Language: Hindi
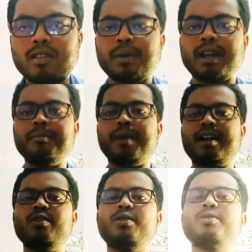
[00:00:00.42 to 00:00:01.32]
तो वेलकम
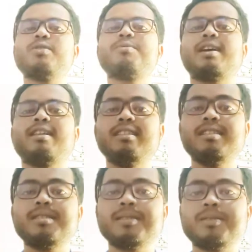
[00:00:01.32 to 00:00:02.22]
बैक टू यूट्यूब चैनल
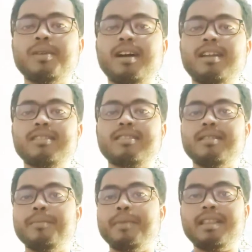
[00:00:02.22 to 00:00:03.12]
तो आज
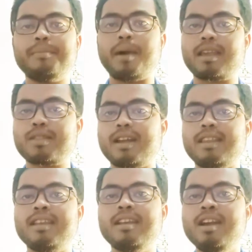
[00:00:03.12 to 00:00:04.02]
मतलब
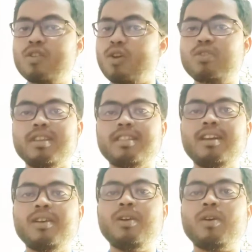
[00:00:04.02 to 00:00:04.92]
पाकिस्तान ने टॉस
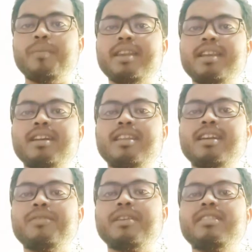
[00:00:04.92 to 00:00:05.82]
जीता है और बैटिंग करने
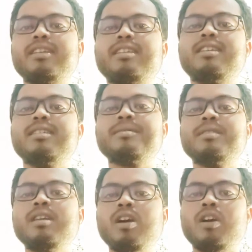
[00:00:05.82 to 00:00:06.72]
का फैसला किया है
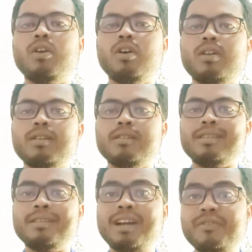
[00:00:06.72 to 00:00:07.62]
और
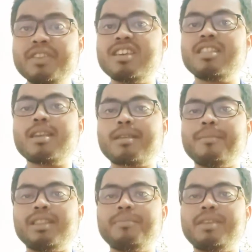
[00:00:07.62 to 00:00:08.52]
काफ़ी चेंजेस हैं
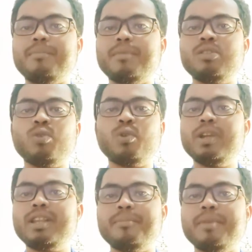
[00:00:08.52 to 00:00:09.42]
मतलब टीम में दोनों
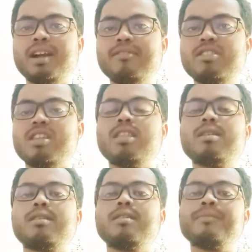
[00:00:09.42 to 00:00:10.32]
ही टीम में काफ़ी
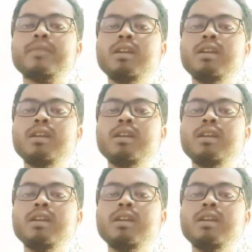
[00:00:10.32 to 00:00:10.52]
चेंजेस हैं